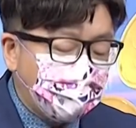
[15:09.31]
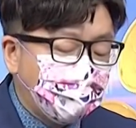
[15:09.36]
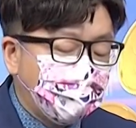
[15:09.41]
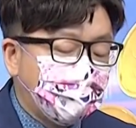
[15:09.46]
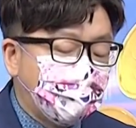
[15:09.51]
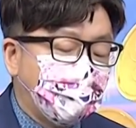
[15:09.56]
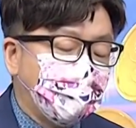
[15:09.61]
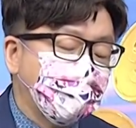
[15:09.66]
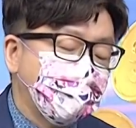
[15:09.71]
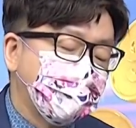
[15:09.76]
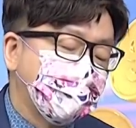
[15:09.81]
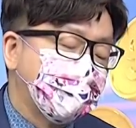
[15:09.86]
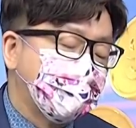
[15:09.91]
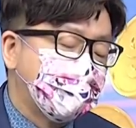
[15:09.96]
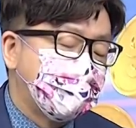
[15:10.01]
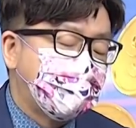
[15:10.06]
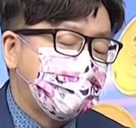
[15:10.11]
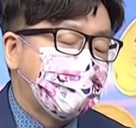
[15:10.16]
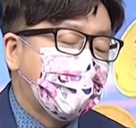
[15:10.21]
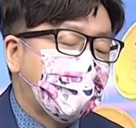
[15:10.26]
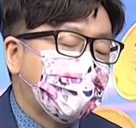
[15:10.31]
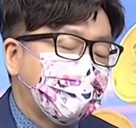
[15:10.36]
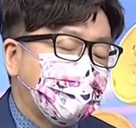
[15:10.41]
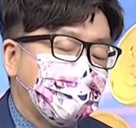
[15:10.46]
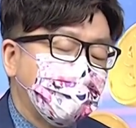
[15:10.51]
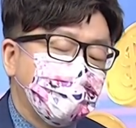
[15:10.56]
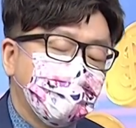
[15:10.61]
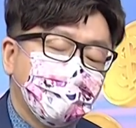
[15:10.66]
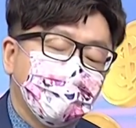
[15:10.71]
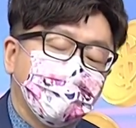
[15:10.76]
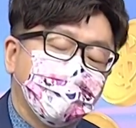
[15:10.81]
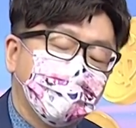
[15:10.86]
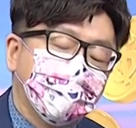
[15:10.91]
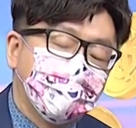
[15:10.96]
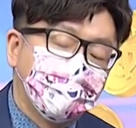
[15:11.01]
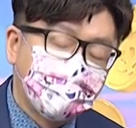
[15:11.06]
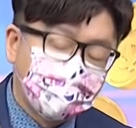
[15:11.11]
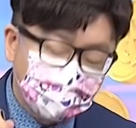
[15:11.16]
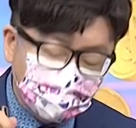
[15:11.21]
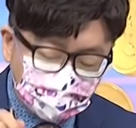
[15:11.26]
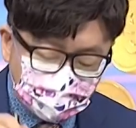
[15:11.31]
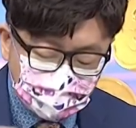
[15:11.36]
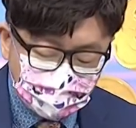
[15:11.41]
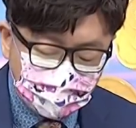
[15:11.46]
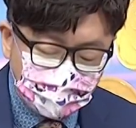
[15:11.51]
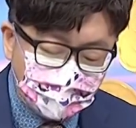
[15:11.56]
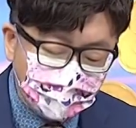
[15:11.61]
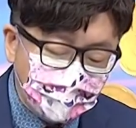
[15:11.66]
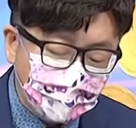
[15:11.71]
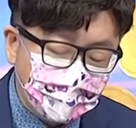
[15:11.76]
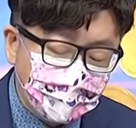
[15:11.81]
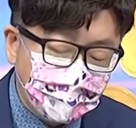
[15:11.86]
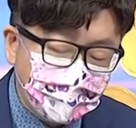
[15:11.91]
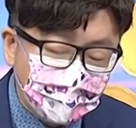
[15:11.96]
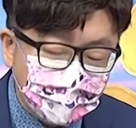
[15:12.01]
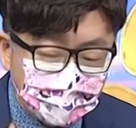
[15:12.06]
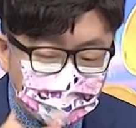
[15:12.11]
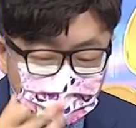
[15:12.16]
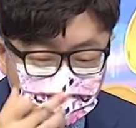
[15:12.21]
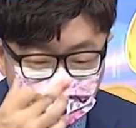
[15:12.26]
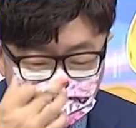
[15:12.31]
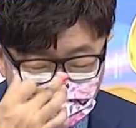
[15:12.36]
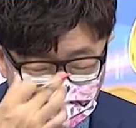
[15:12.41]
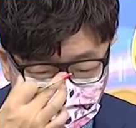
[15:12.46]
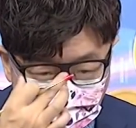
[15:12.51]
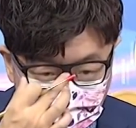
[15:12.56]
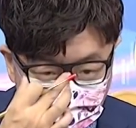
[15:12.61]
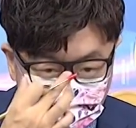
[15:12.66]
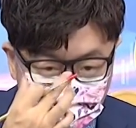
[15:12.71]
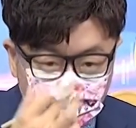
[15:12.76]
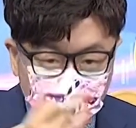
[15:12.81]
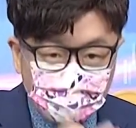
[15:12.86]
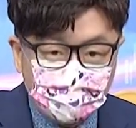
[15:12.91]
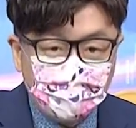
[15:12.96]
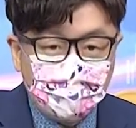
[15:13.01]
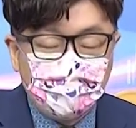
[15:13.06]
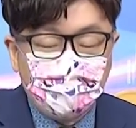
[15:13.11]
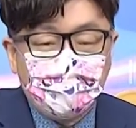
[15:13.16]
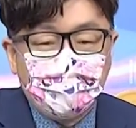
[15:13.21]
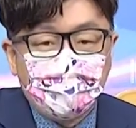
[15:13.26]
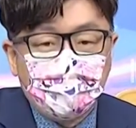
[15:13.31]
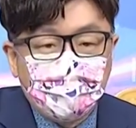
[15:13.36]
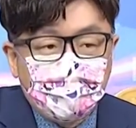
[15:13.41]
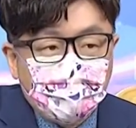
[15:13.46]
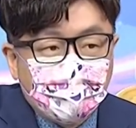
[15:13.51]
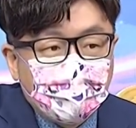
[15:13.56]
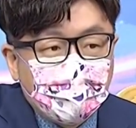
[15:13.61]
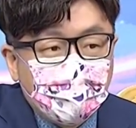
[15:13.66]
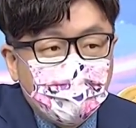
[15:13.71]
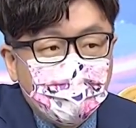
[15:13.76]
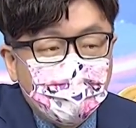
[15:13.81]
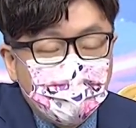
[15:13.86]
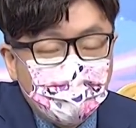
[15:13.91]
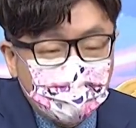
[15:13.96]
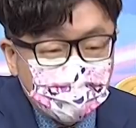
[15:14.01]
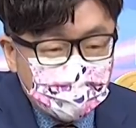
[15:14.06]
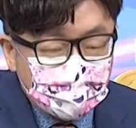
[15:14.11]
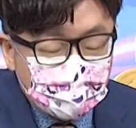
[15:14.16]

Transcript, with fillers: 律停损，瞎停损，对不对？你从来我